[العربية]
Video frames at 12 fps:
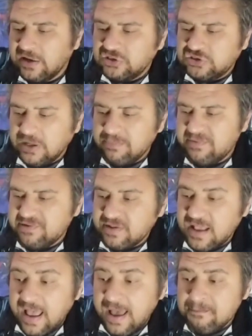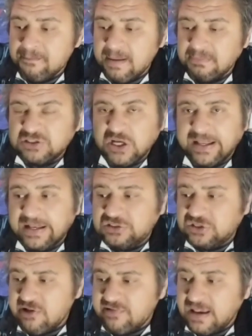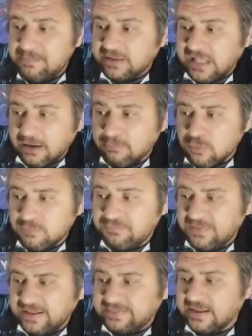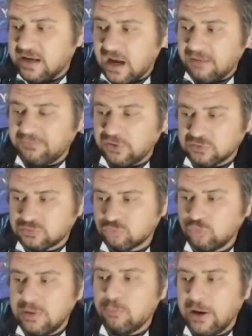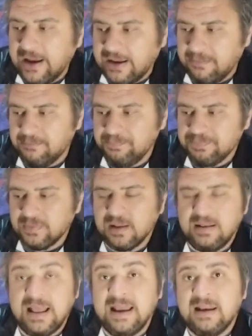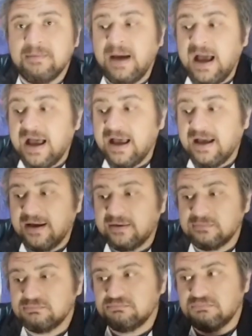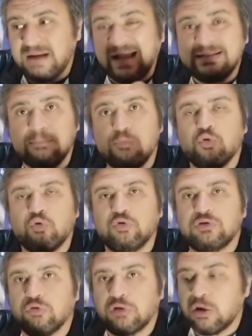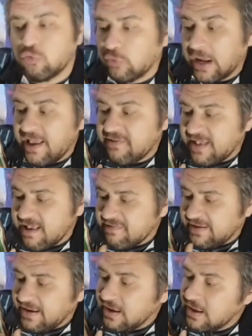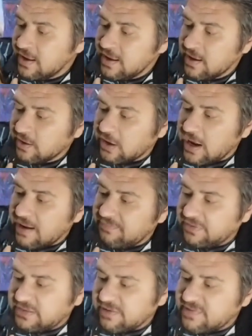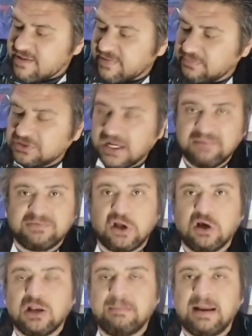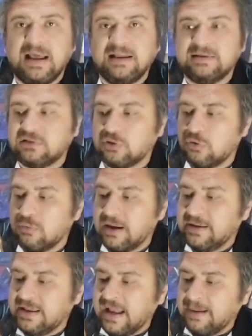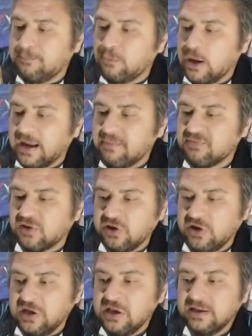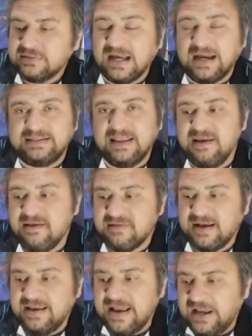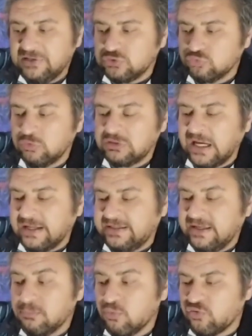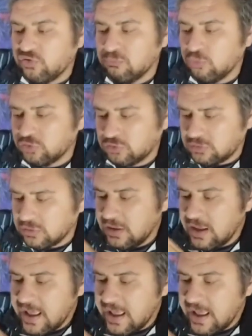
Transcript: ريس جيمس اما مشاكل تشيلسي بتكمن في الاثنين هافات والمهاجم لان مع عدم وجود لوكاكو كاساسي كايا فيرتز لسه مش عارف يتاقلم على حته ان هو يلعب مهاجم صريح تحتيه زياش وتحتيه موسم مونت